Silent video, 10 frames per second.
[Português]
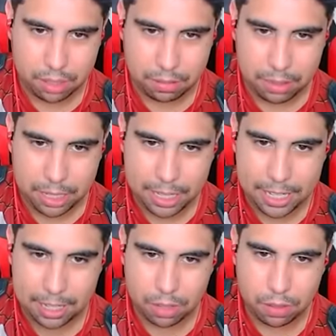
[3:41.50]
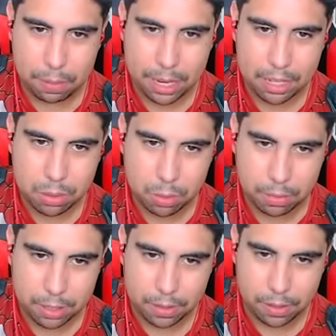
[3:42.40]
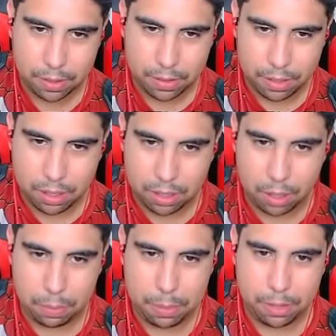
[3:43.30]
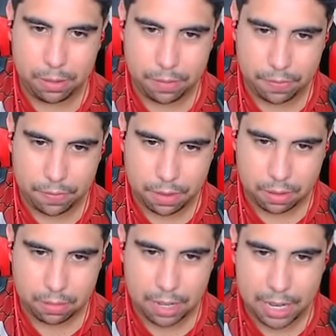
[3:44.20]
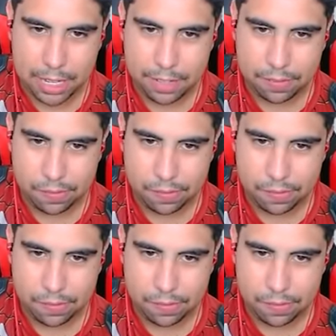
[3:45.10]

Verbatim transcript: Beleza, eu que vou pegar a sua, mano. Opa. Vai.